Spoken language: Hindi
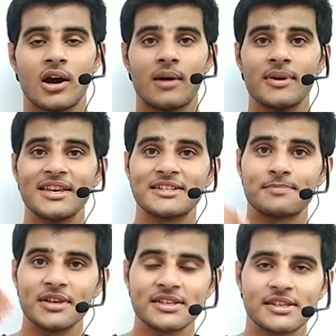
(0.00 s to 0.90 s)
हमें
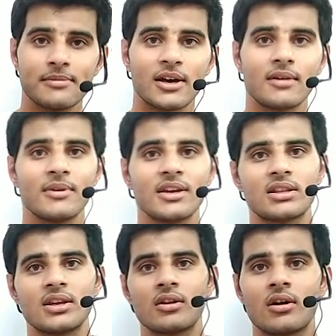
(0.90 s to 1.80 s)
स्पेस के बारे में
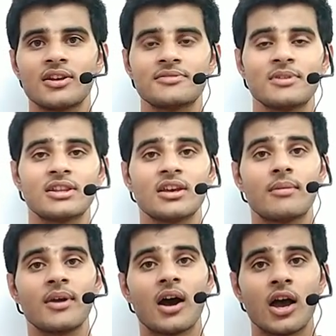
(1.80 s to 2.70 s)
कितनी नॉलेज मिलती
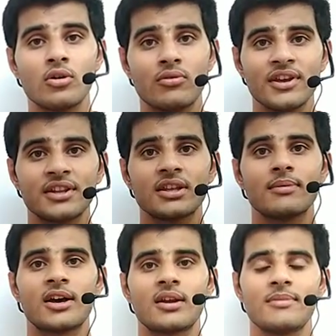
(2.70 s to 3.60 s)
हमें आयुर्वेद के
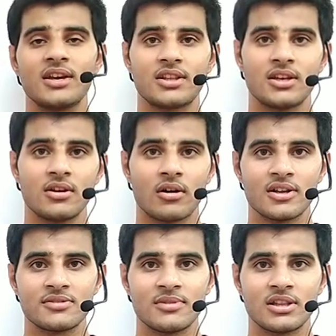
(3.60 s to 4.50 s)
बारे में कितनी
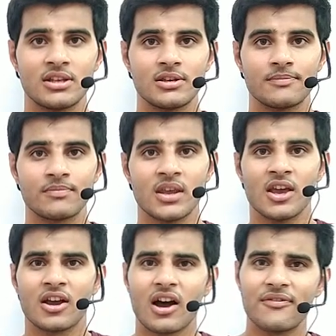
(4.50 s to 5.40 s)
नॉलेज मिलती
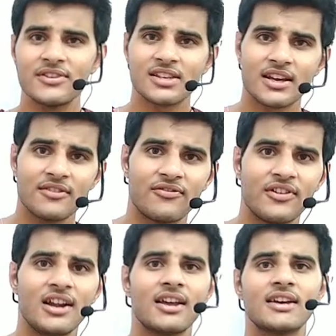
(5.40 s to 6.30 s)
काफ़ी सारे
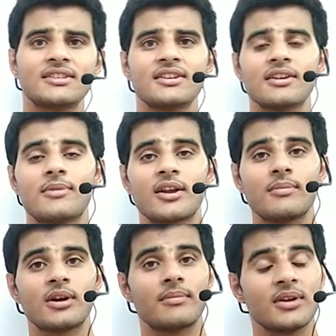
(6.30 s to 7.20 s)
फील्ड है जिनके बारे
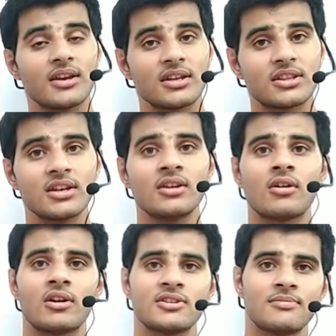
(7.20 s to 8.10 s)
में हमें कितनी
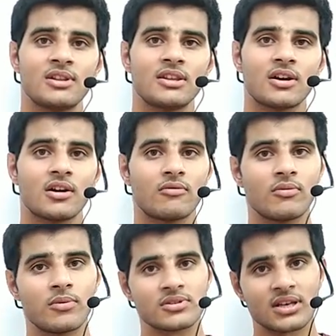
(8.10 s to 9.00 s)
नॉलेज मिलती अगर वो
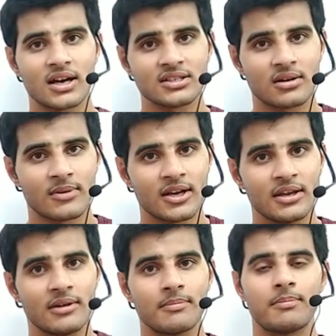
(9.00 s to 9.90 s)
बुक्स आज हमारे
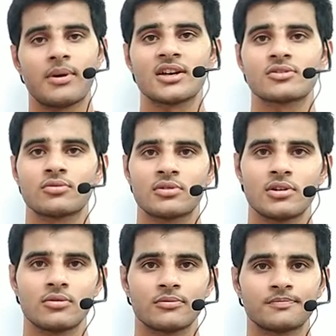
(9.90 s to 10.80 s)
पास होती
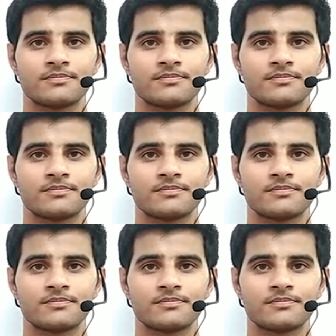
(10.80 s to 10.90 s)
तो